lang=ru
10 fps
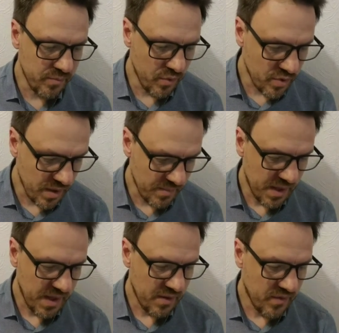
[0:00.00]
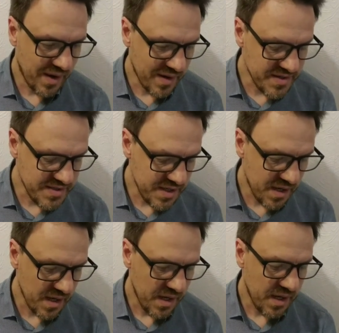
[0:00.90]
Богом во
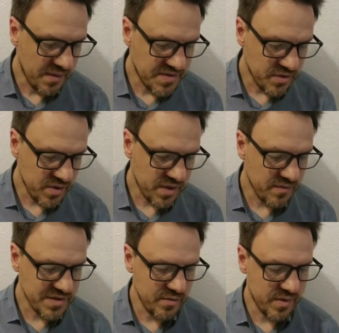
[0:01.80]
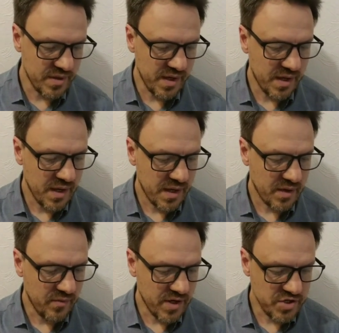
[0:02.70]
Христе, и все это, возлюбленные,
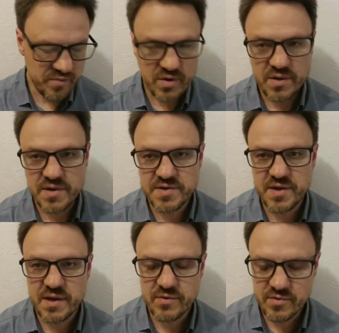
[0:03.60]
к вашему назиданию.